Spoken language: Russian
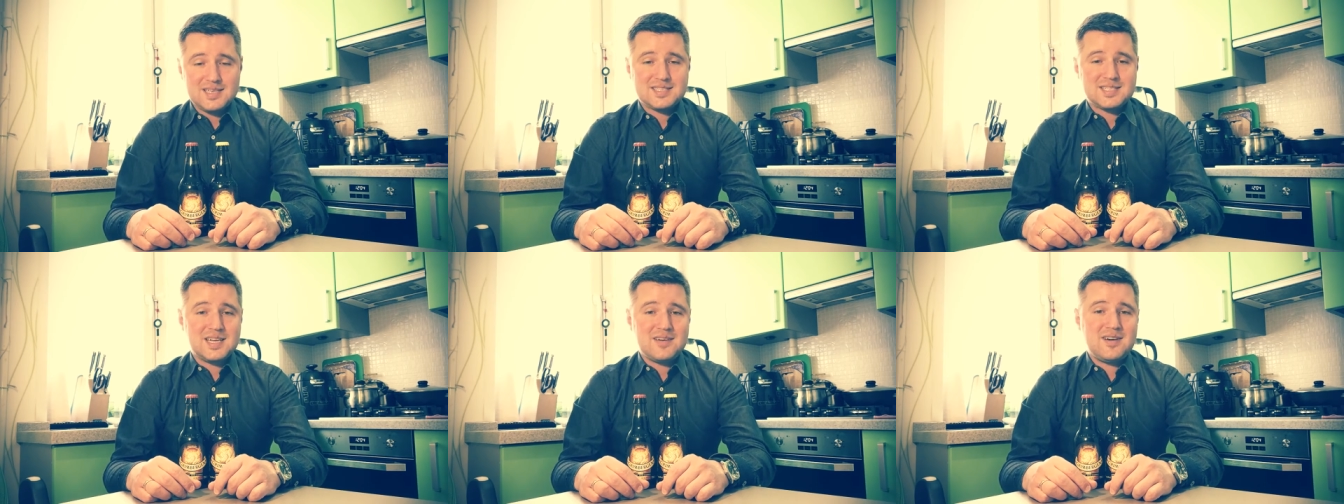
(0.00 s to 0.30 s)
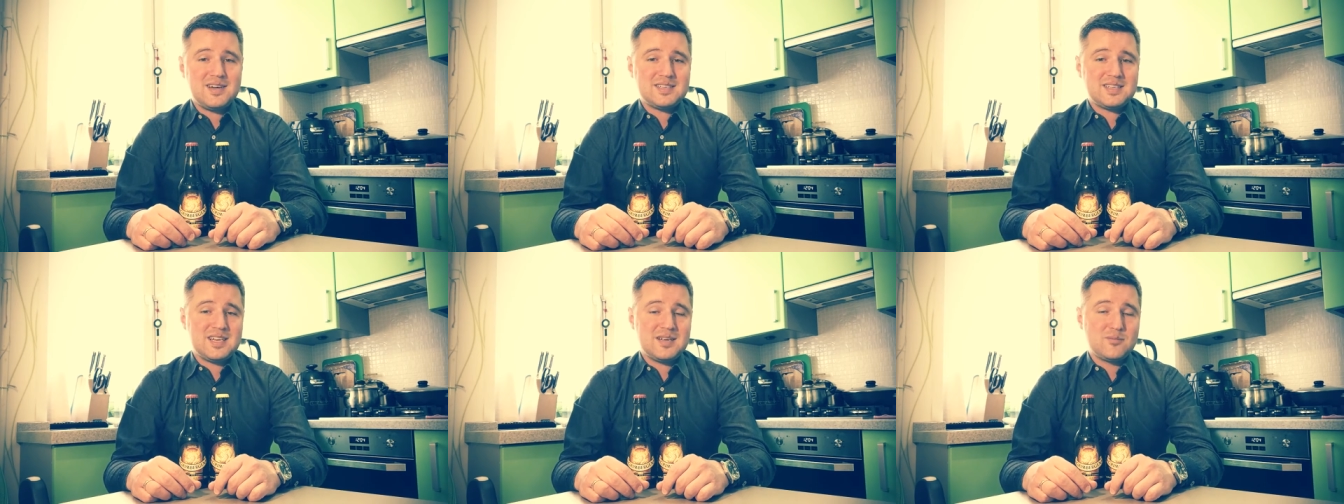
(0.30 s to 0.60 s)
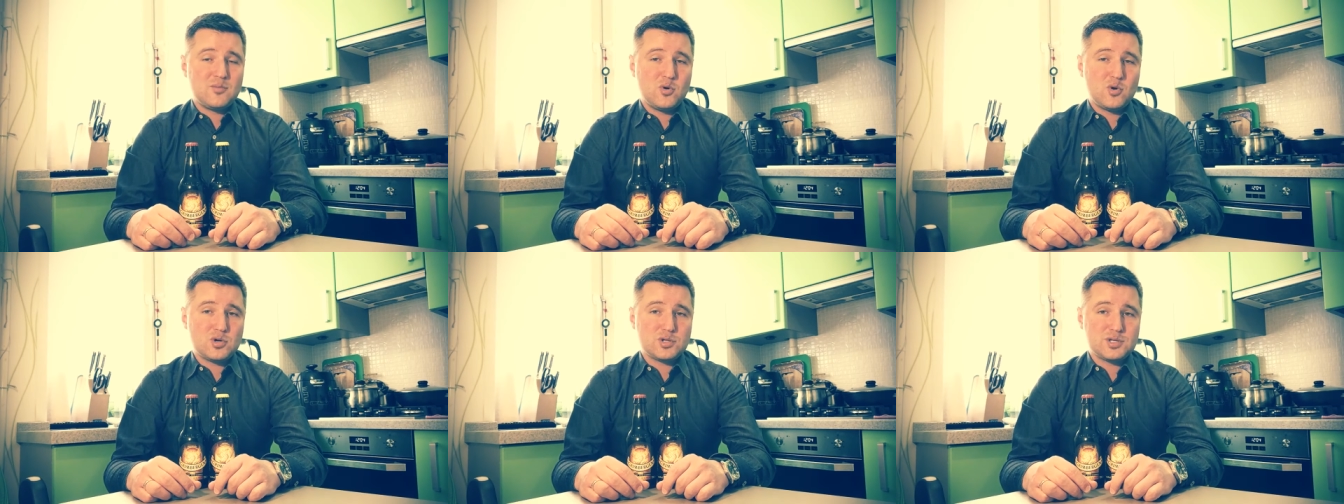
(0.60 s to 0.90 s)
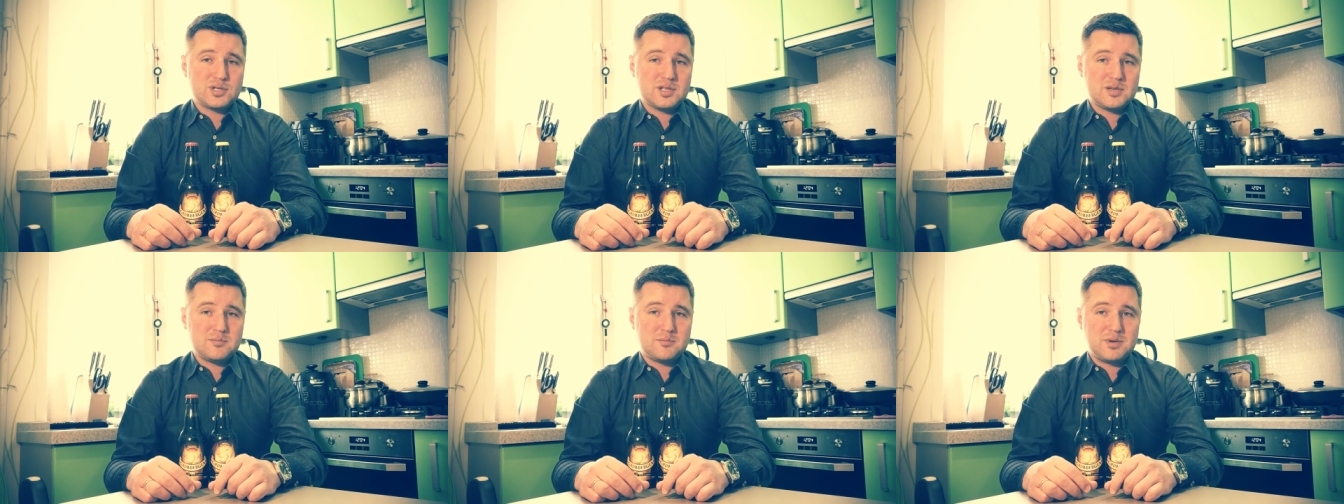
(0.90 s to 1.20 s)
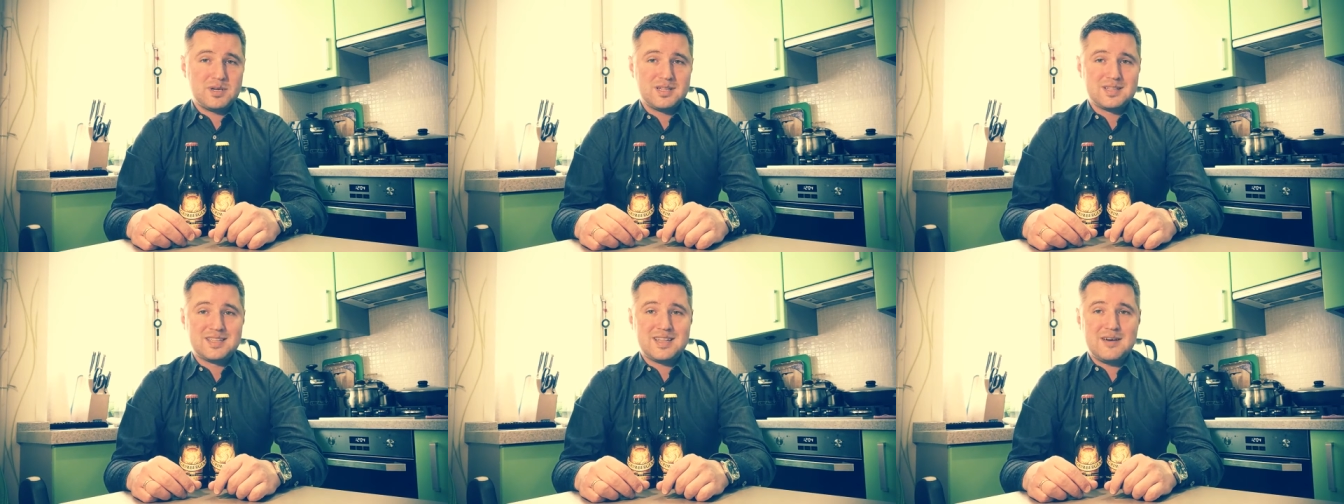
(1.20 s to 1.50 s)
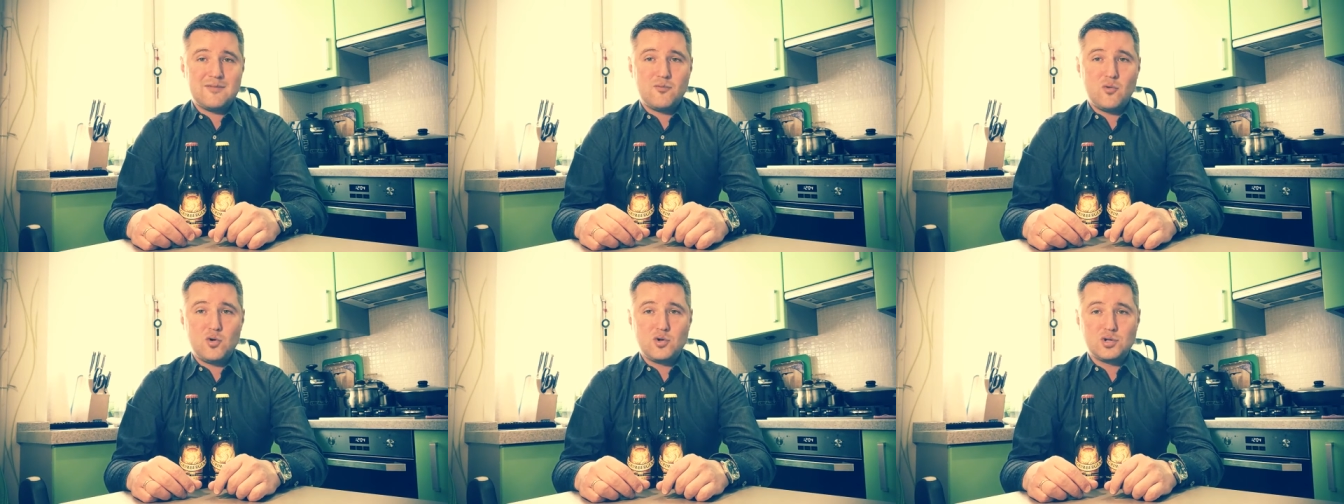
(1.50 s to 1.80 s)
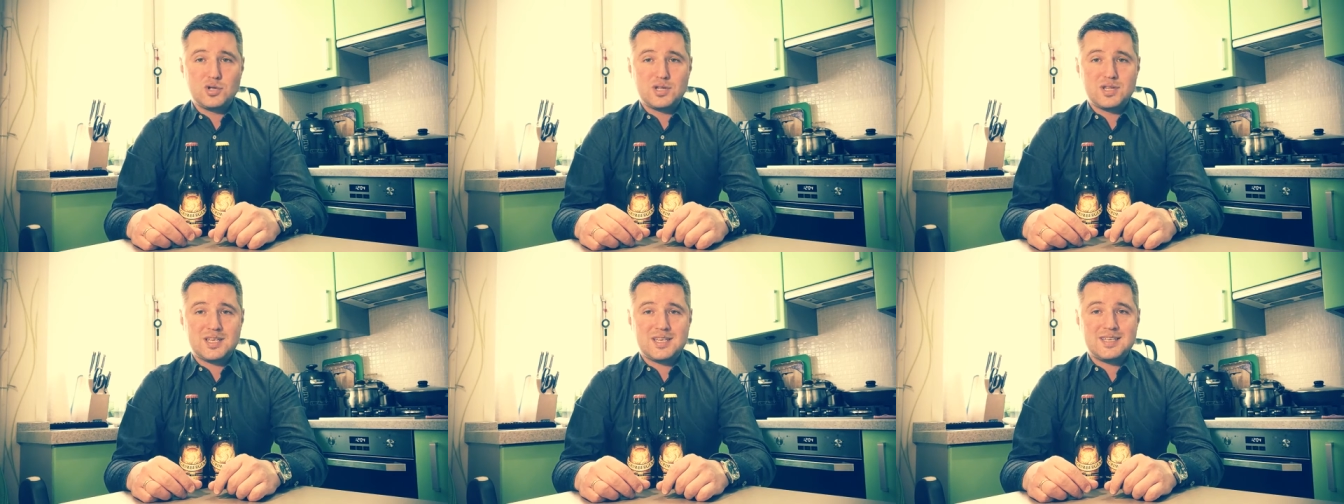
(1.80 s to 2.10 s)
Основателем ордена был
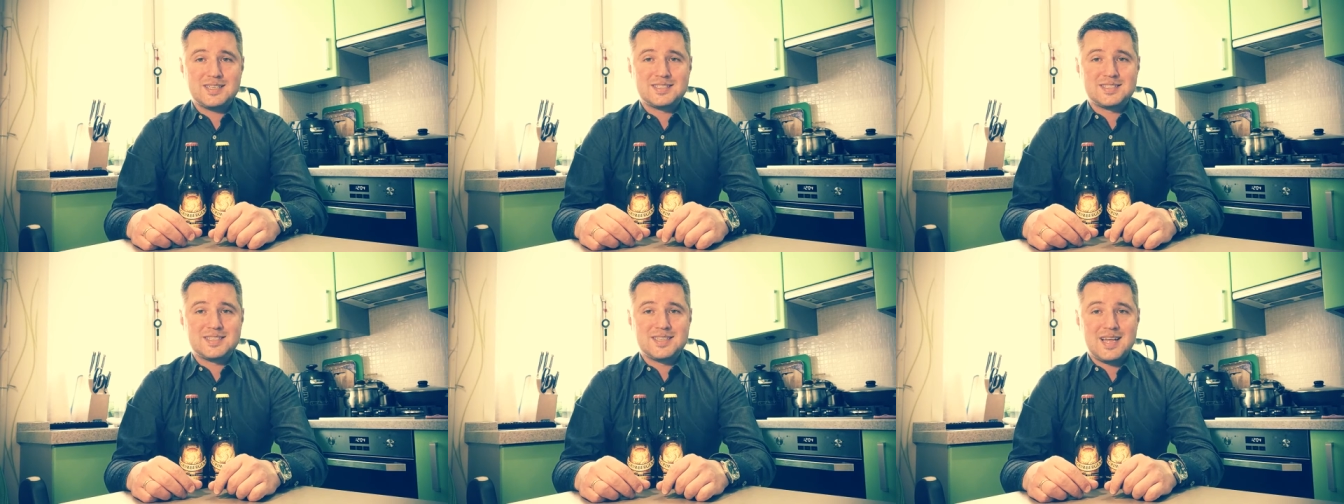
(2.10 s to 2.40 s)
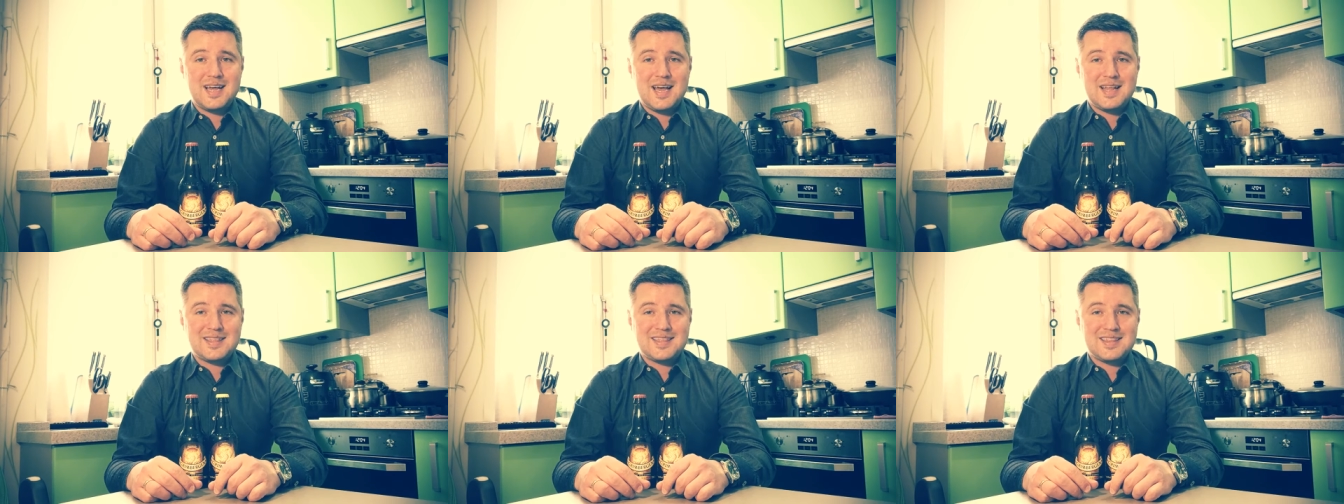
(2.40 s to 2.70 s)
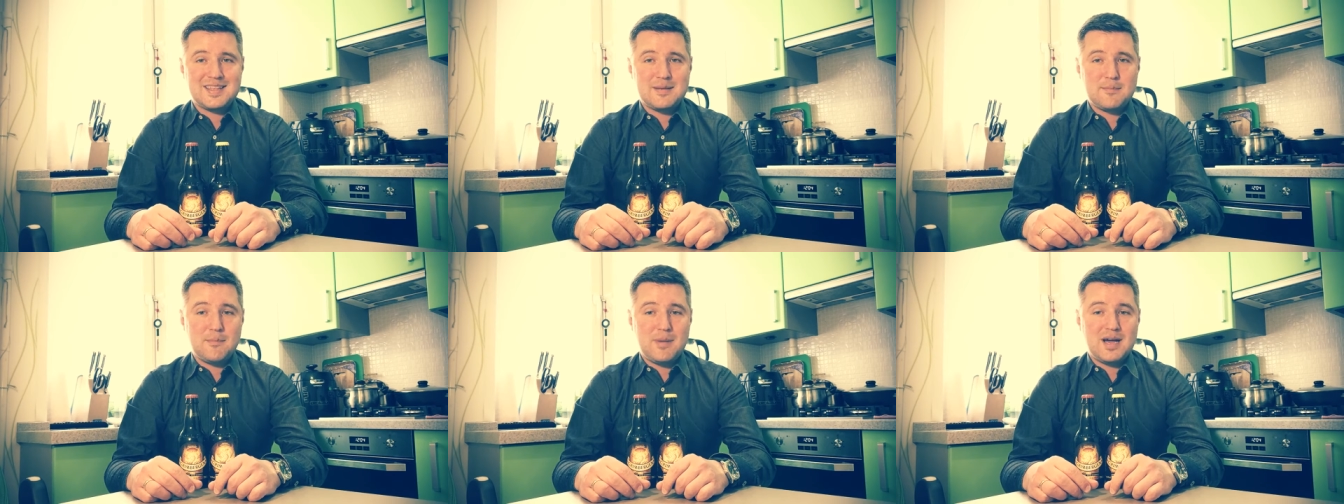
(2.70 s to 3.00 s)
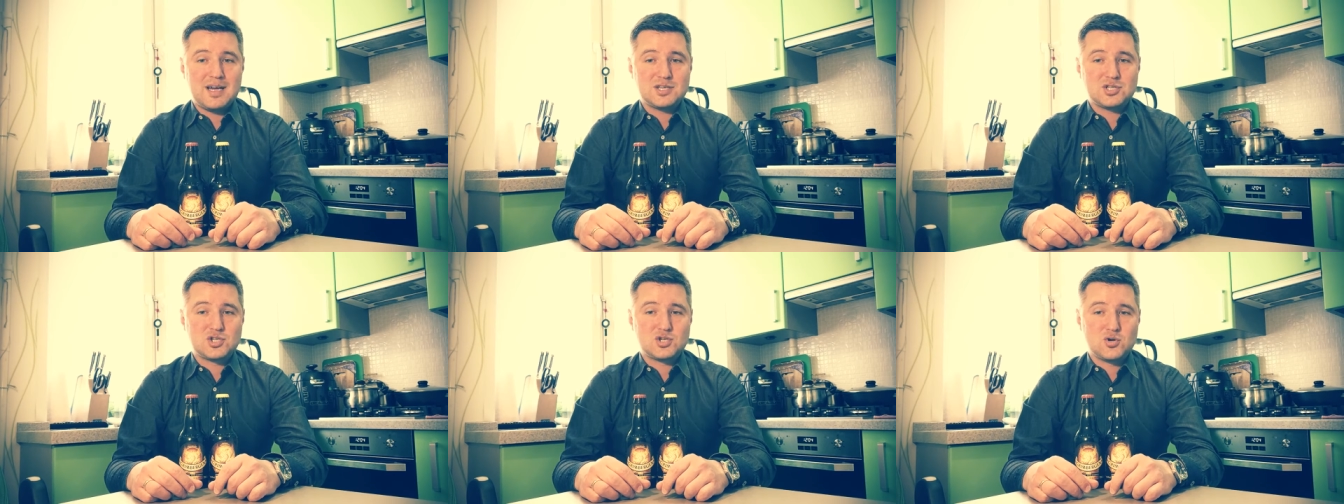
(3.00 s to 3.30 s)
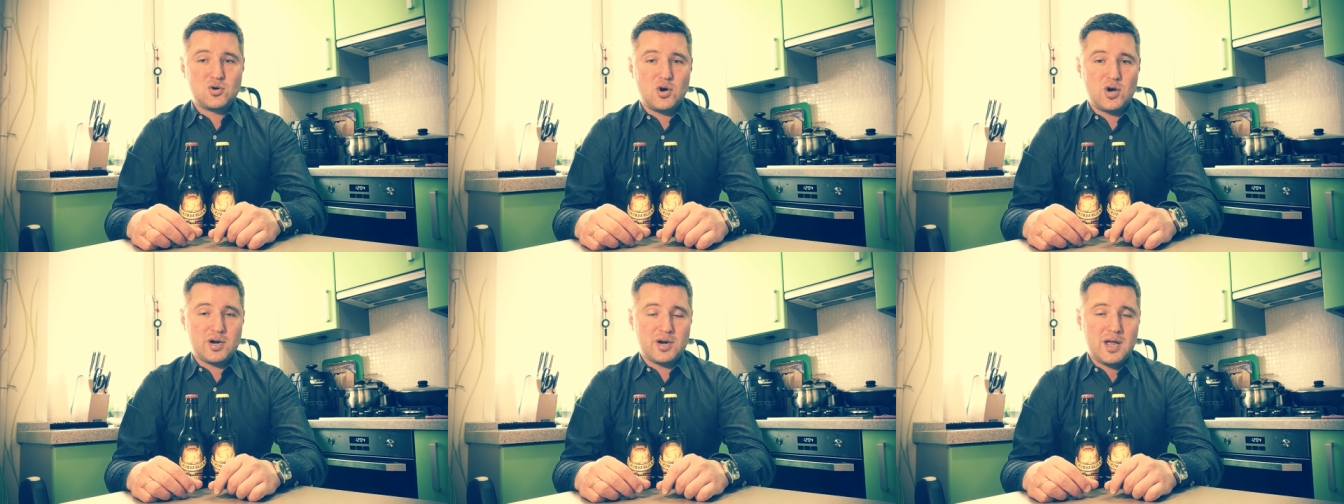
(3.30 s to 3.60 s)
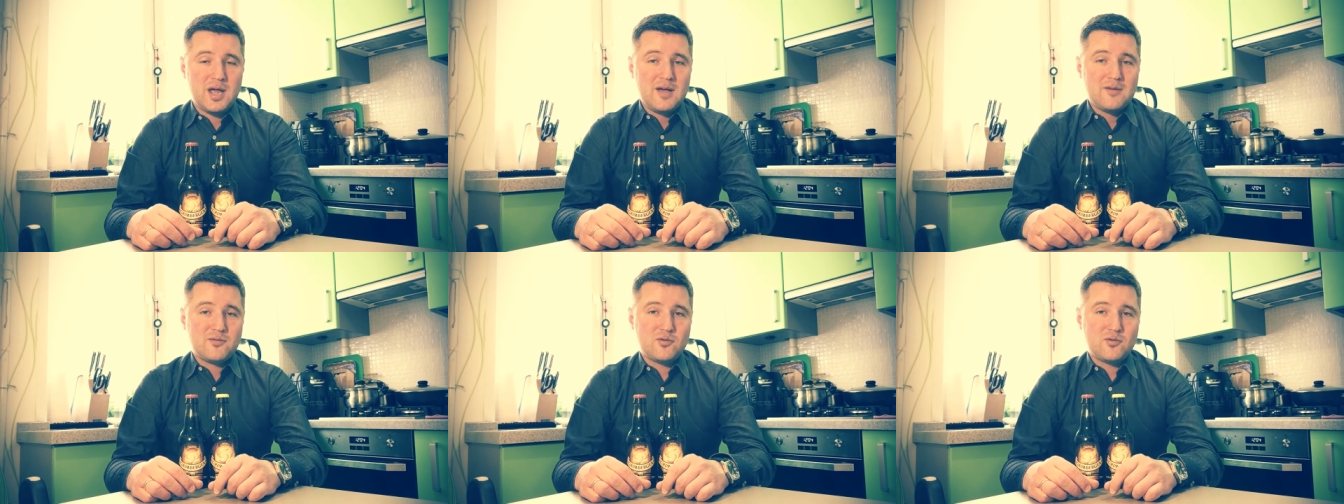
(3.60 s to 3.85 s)
довольно-таки знатный мажор,